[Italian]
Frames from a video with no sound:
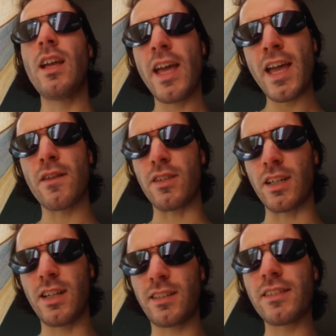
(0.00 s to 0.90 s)
Eva,
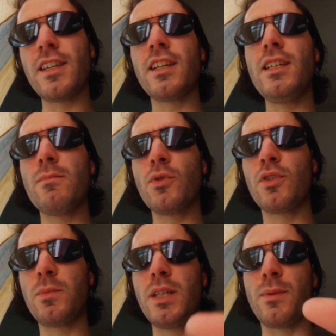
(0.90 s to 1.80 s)
grazie day,
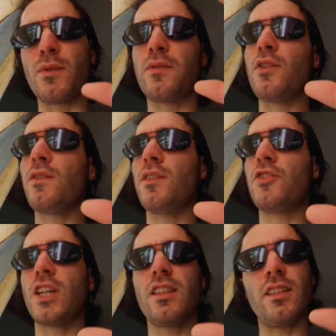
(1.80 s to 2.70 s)
all people follow the
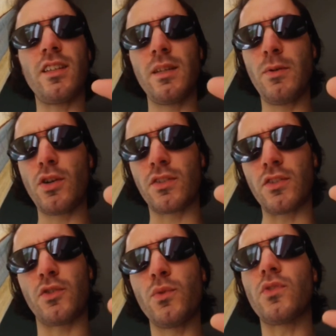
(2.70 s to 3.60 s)
channel and the
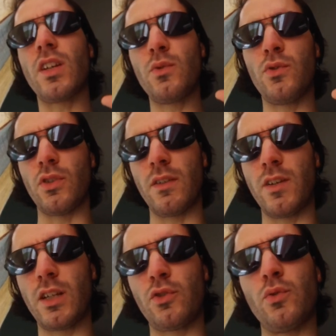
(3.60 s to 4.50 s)
reports, si un saluto
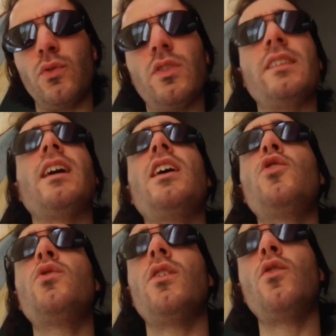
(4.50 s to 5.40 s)
davvero a tutti and I
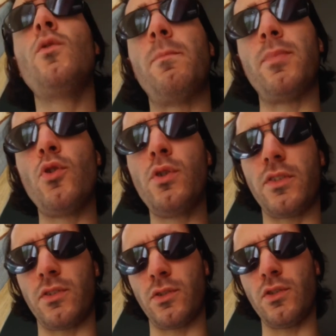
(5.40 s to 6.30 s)
hope
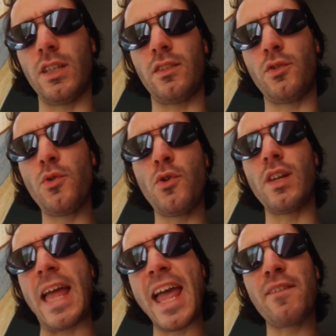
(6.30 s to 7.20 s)
also that you
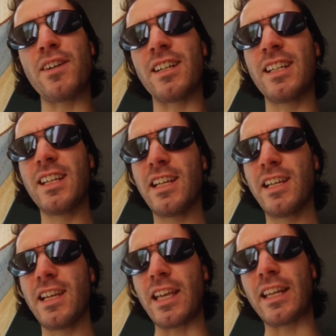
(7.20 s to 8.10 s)
all have
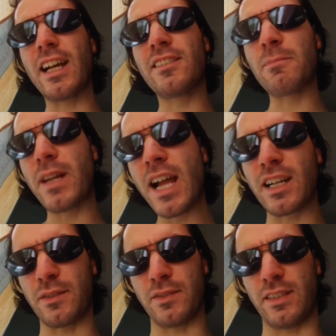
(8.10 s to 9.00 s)
a great
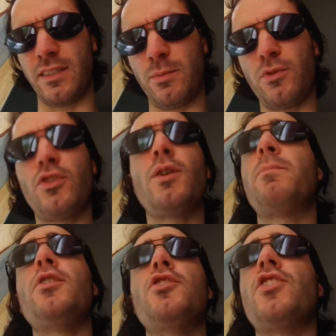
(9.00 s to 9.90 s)
breakfast,
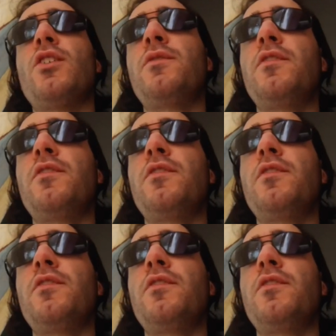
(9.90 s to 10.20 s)
purtroppo io già l'ho